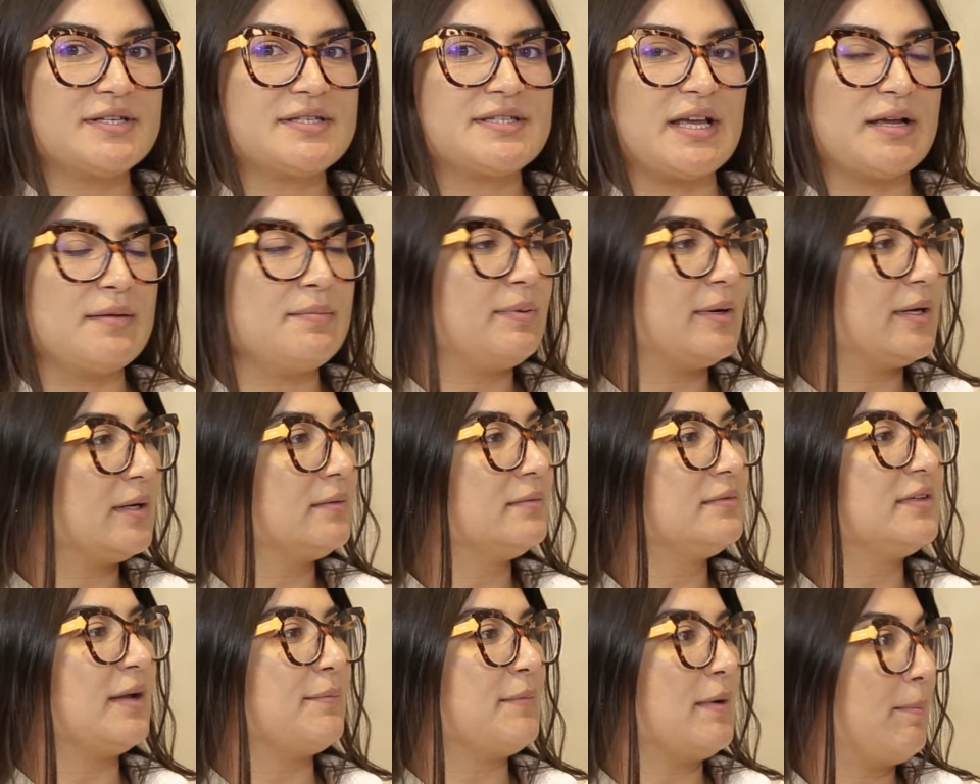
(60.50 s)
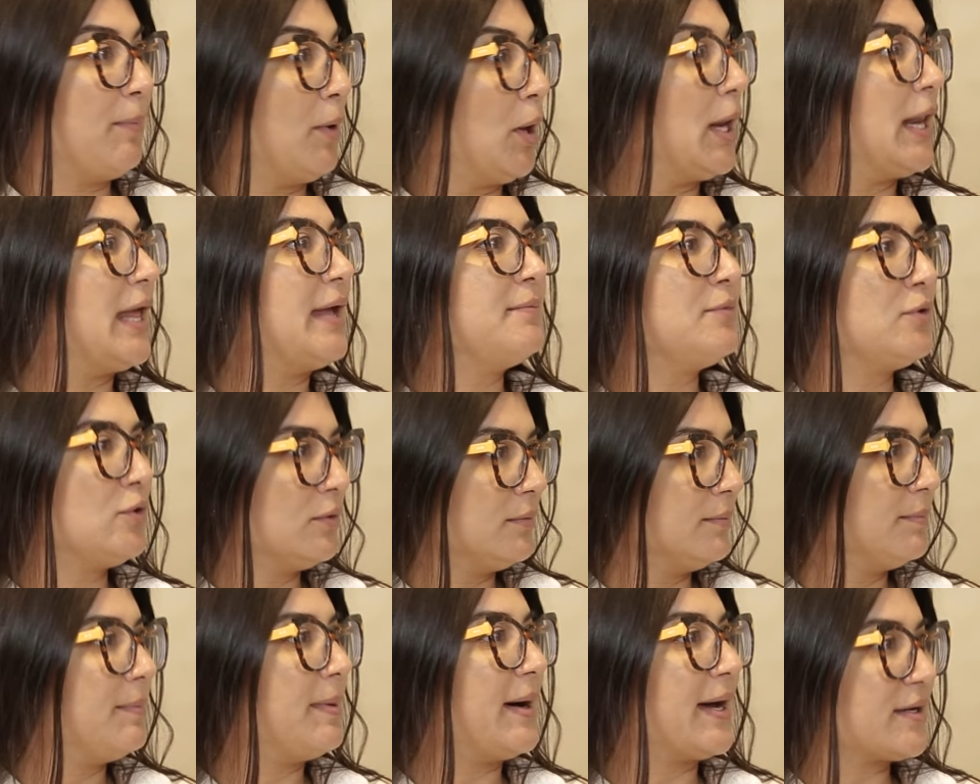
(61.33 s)
é sempre um tema
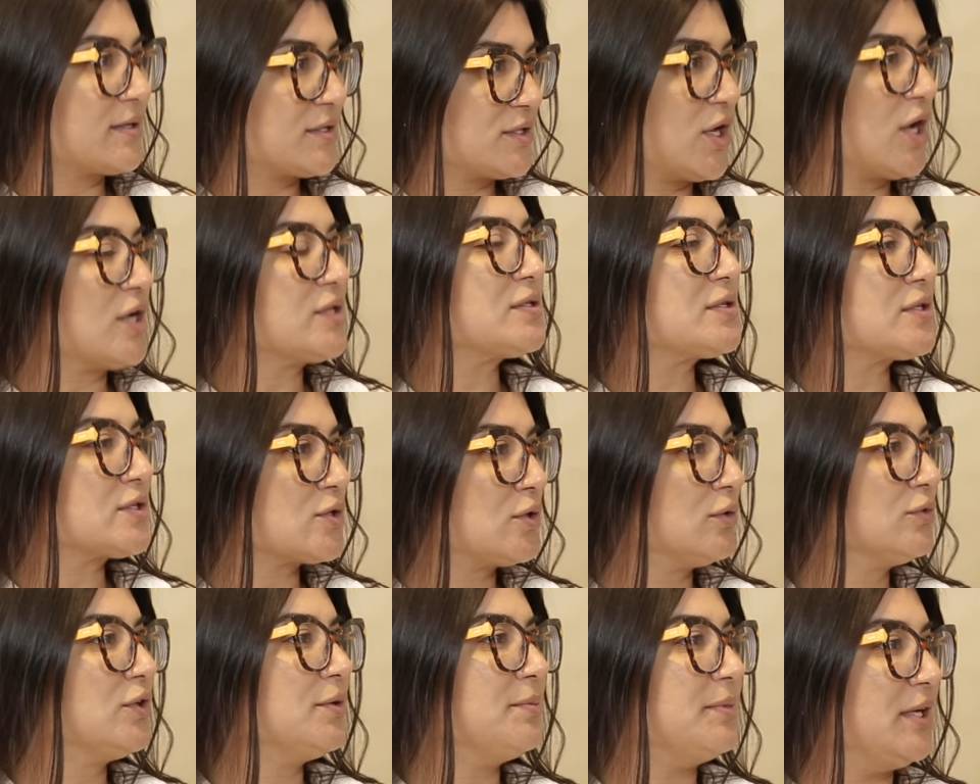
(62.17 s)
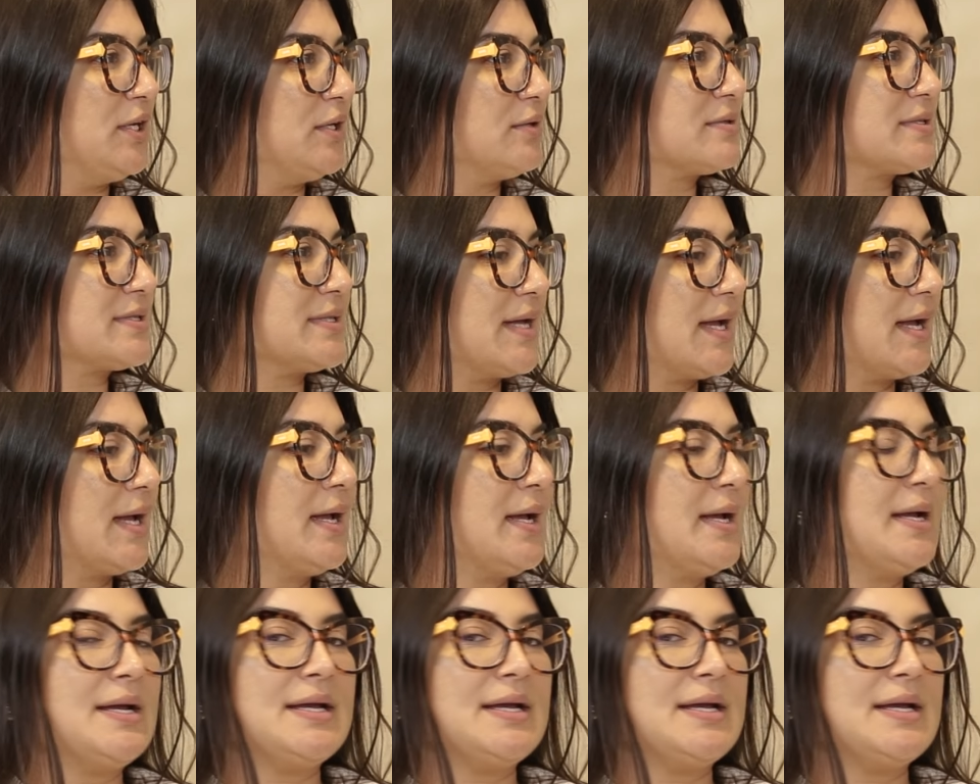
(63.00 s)
polêmico para os nossos condomínios, né?